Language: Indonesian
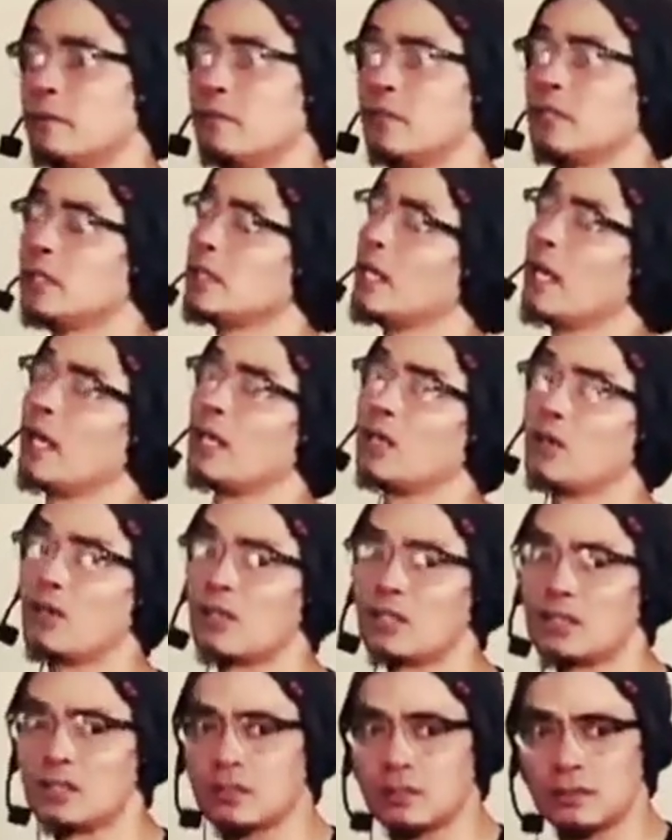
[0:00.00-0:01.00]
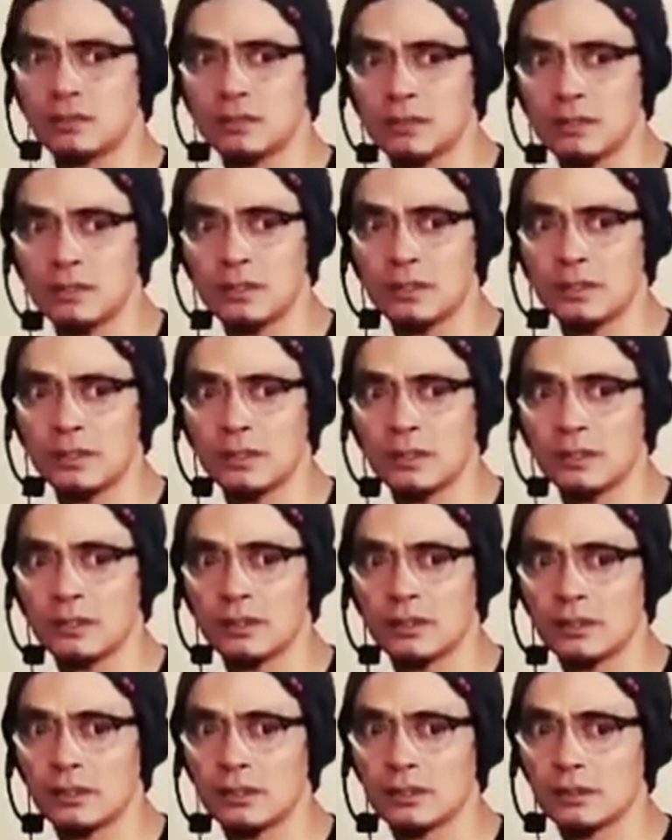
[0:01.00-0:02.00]
iming di endorse
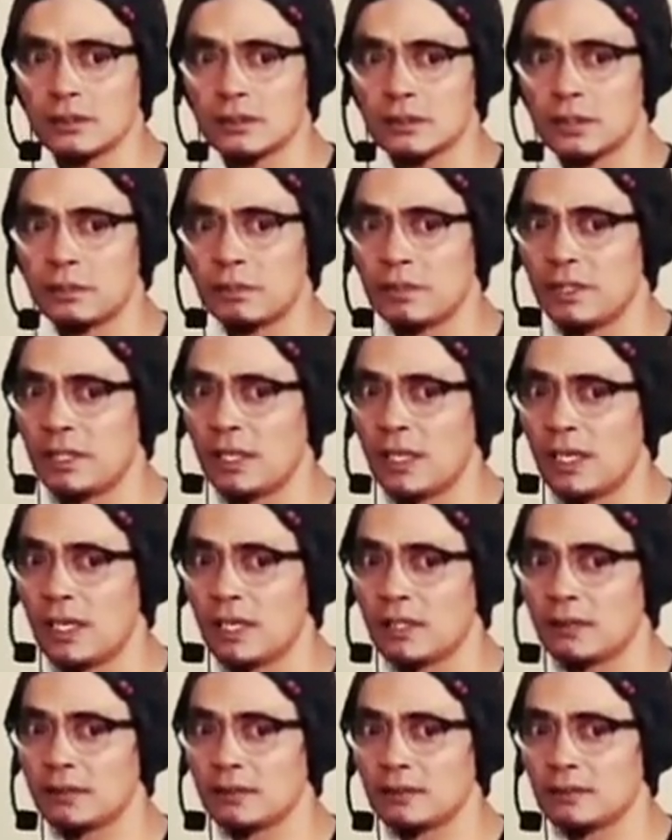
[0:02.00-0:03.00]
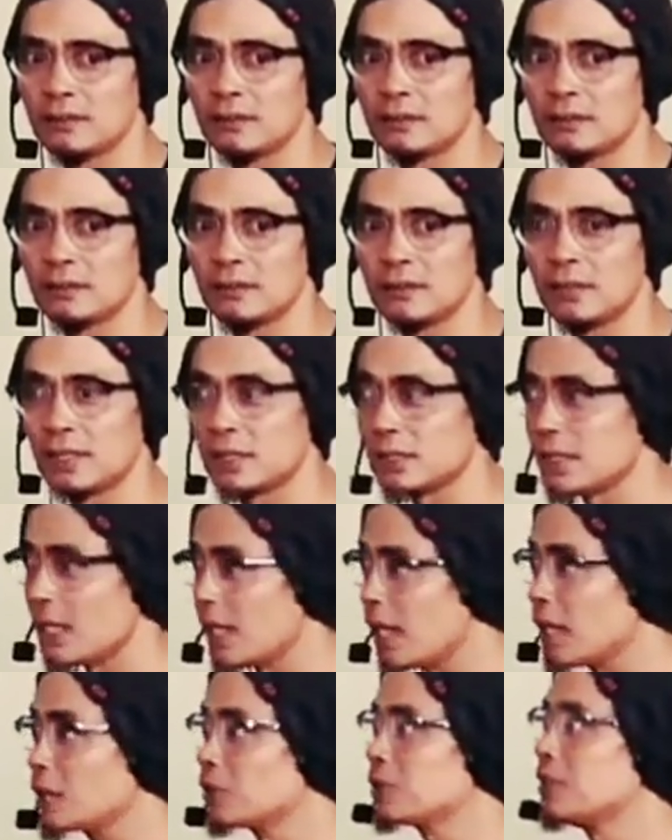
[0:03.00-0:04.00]
tapi dah nya
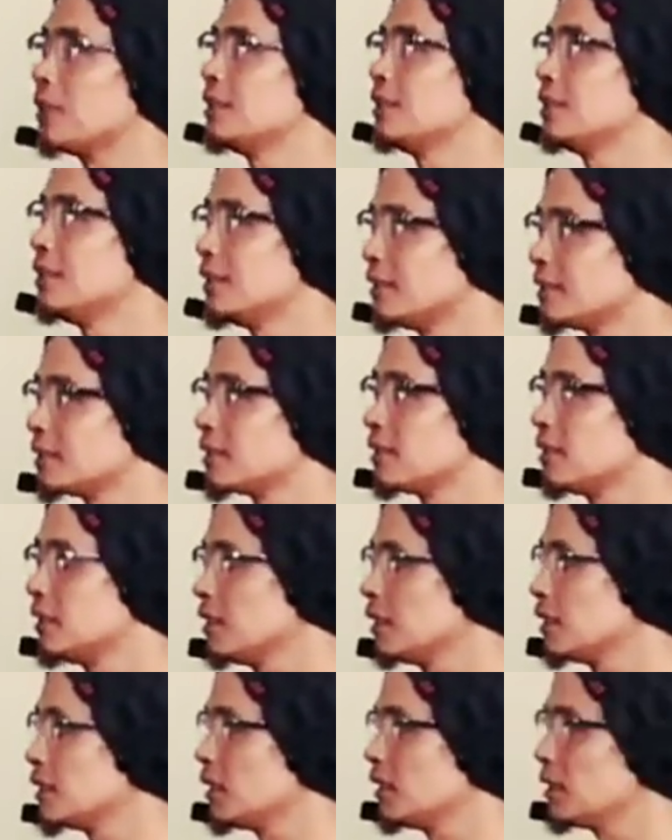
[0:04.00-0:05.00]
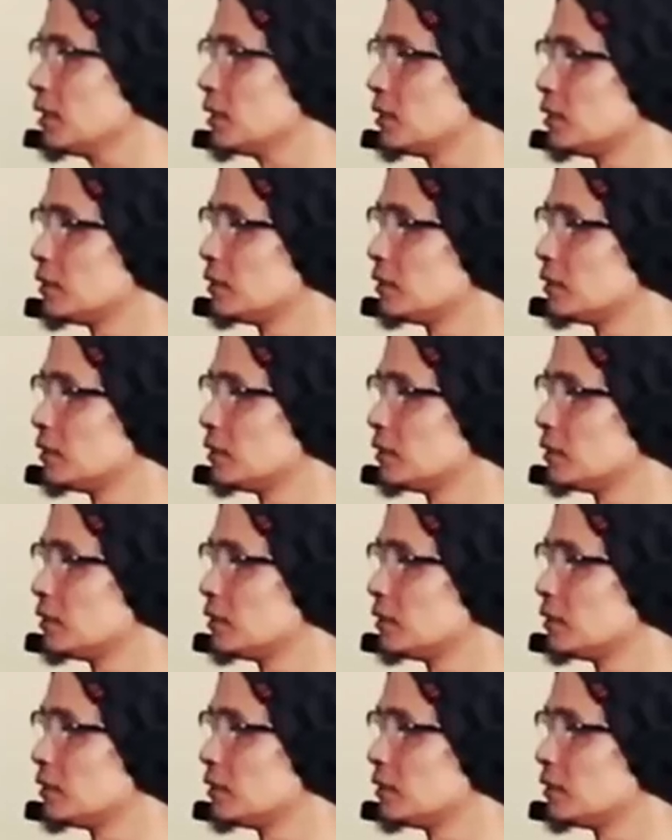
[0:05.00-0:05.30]
saya harus jadi diri sendiri